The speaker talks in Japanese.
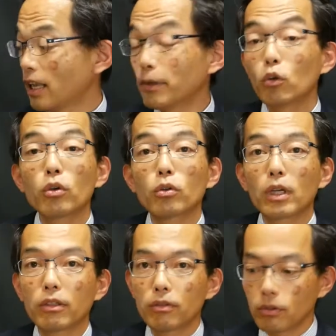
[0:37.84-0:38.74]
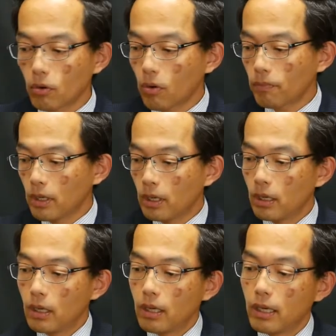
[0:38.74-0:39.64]
どういうことかというと、
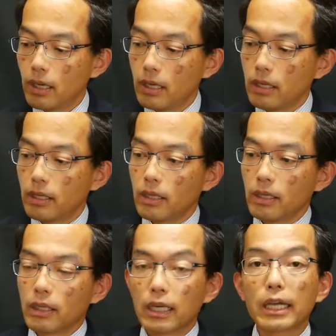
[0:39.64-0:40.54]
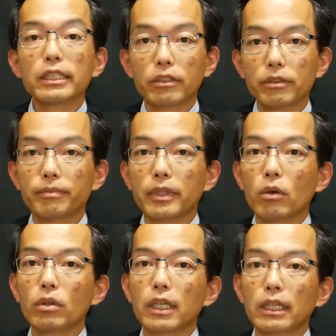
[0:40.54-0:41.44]
えー、掛け軸、
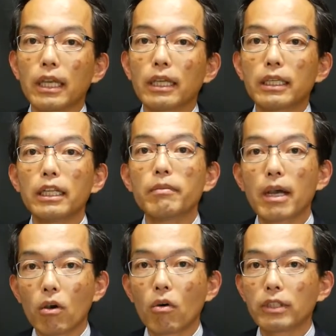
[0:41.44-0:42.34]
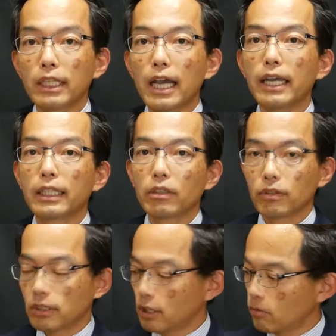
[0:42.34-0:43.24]
こういった、えー、切り箱に入っているん
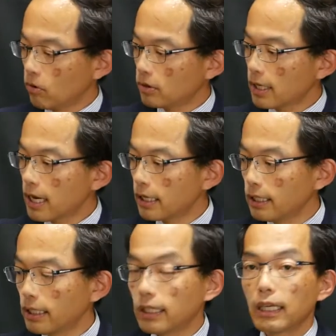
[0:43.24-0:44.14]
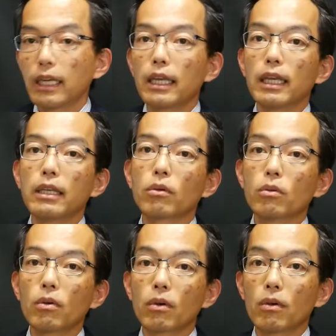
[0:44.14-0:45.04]
ですけども、さらに、えー、こ
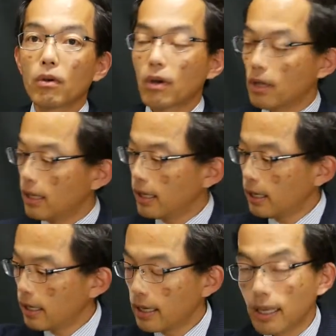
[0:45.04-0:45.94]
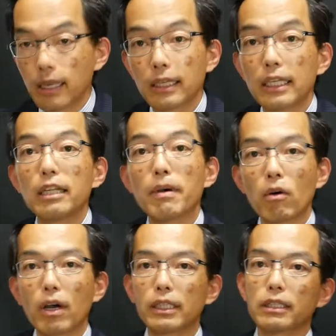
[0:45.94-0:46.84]
の、えー、切り
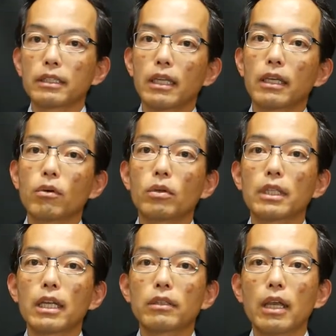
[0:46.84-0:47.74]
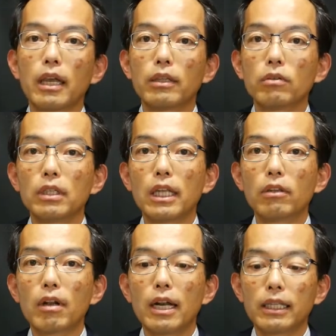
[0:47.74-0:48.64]
箱がですね、こういった、えー、塗りで
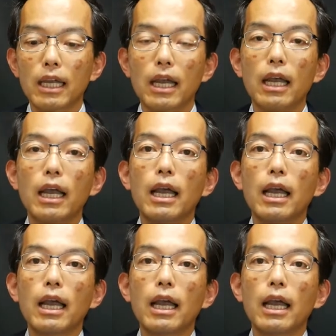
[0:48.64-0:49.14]
塗られた